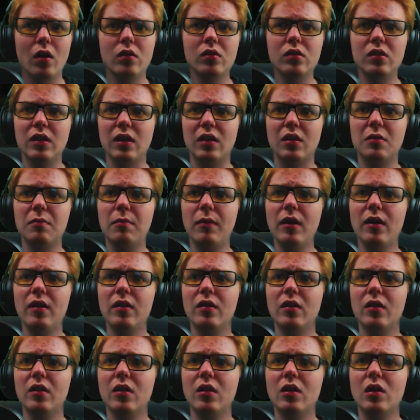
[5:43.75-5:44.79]
Nie, chyba...
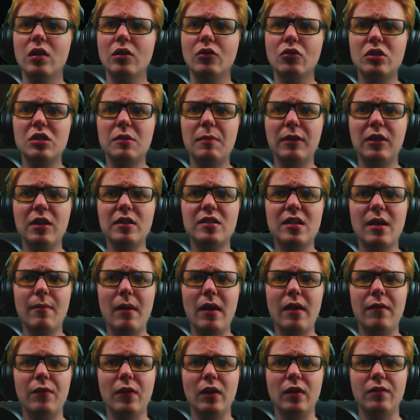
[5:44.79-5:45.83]
To jest chyba ten sam
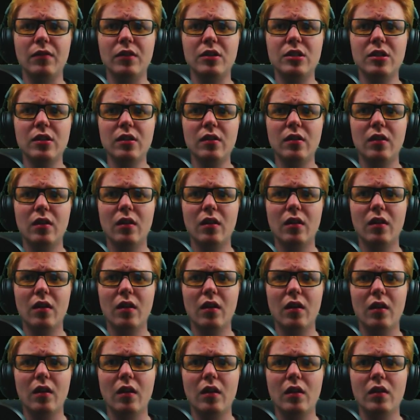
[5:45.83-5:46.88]
efekt, wiecie?
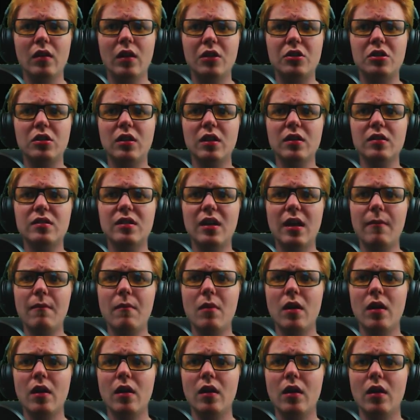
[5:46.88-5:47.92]
Znaczy ten sam...
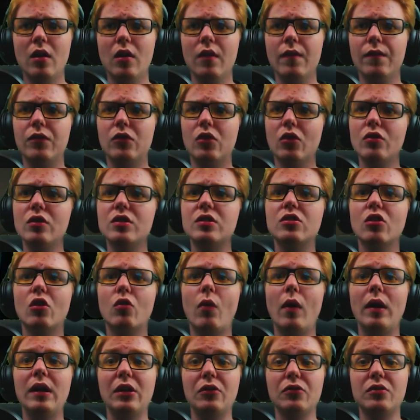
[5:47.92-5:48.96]
To jest
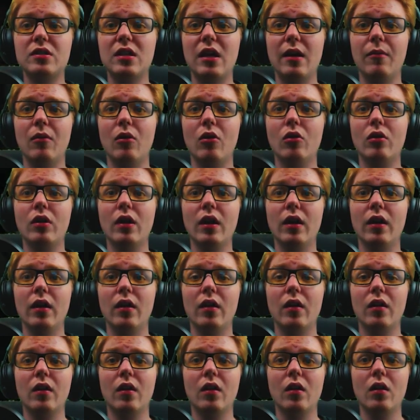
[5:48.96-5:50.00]
dokładnie to samo, okej. Okay.
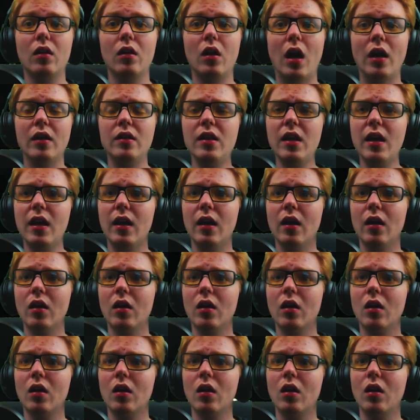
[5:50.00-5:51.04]
A nie!
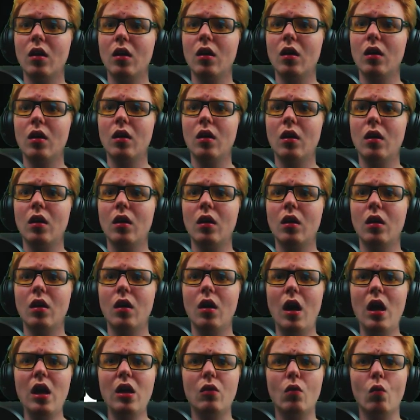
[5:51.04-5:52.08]

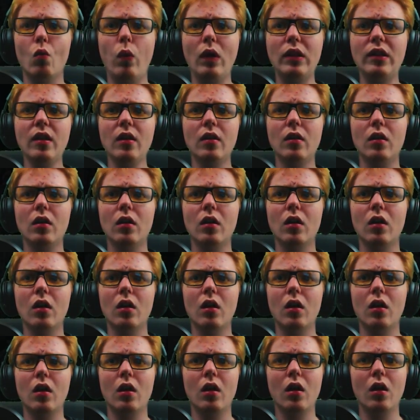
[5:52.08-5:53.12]
Ej, what?
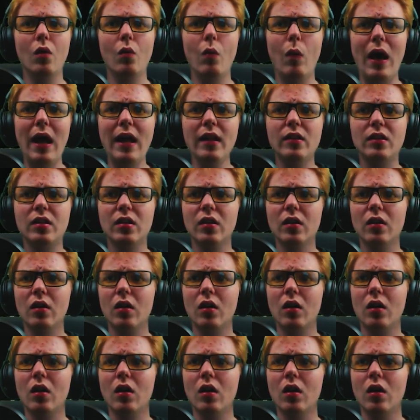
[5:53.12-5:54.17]
What?
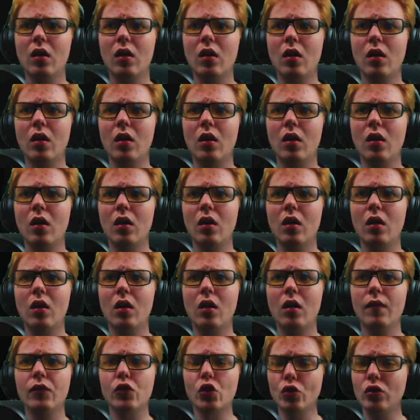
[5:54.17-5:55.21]

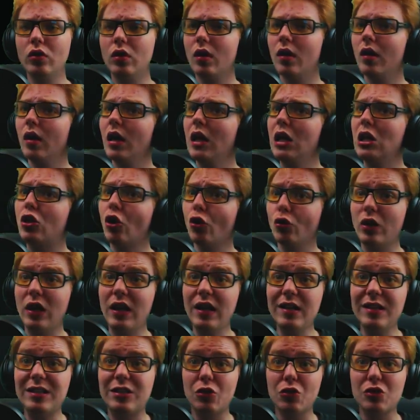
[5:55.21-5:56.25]
To, to nie
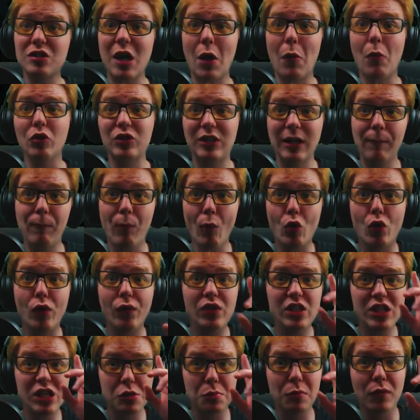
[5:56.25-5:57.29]
jest to samo, ten pokój
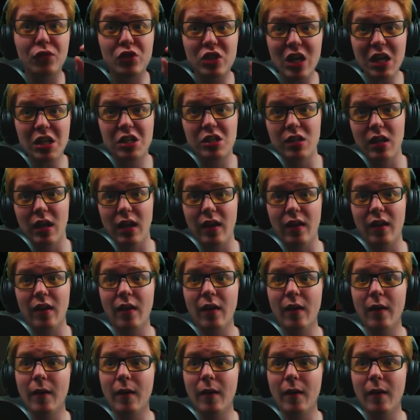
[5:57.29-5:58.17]
widzieliśmy wcześniej!